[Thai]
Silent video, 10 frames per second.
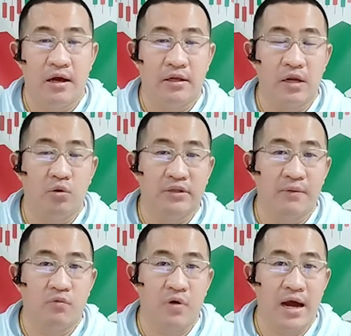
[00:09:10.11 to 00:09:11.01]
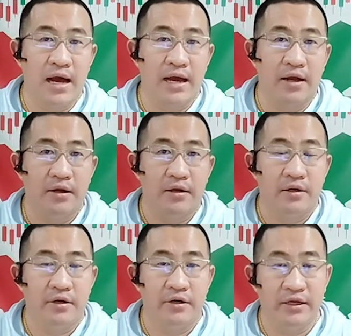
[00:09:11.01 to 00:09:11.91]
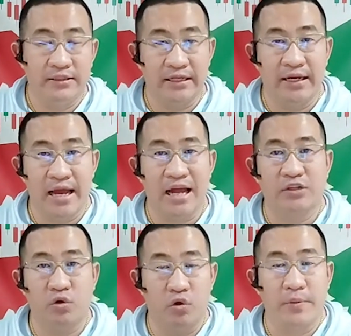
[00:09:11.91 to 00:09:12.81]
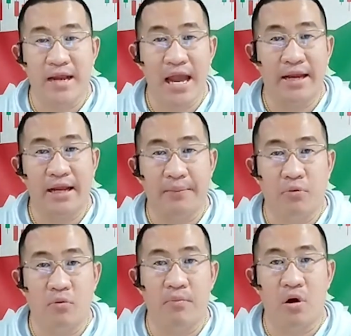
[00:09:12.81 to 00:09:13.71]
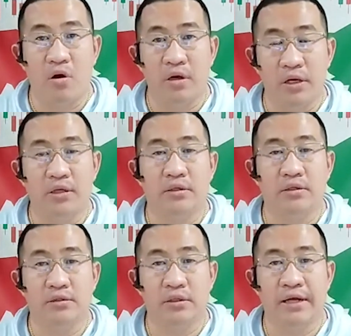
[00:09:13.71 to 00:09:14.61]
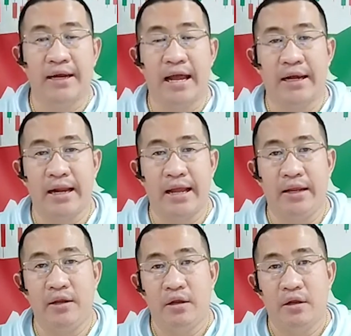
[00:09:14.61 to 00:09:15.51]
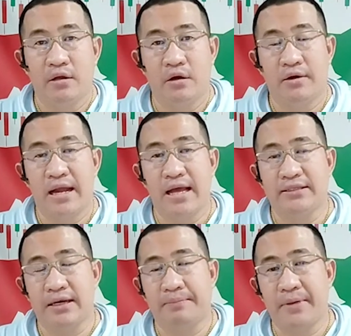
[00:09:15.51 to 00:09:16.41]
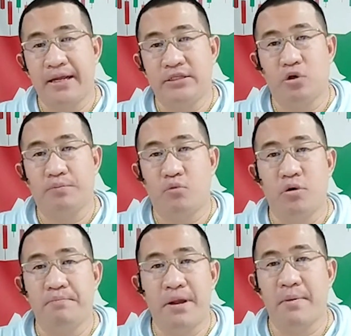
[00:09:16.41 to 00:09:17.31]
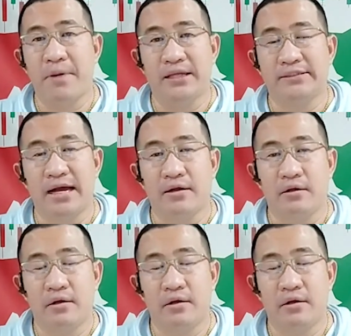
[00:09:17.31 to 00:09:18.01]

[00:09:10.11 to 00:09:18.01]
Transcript: ถ้าหลุดต่ำกว่า 1750 ลงไปได้เนี่ย ผมมองลึกถึงขนาดไหน ก็น่าจะไปจบป้วนเปี้ยประมาณสัก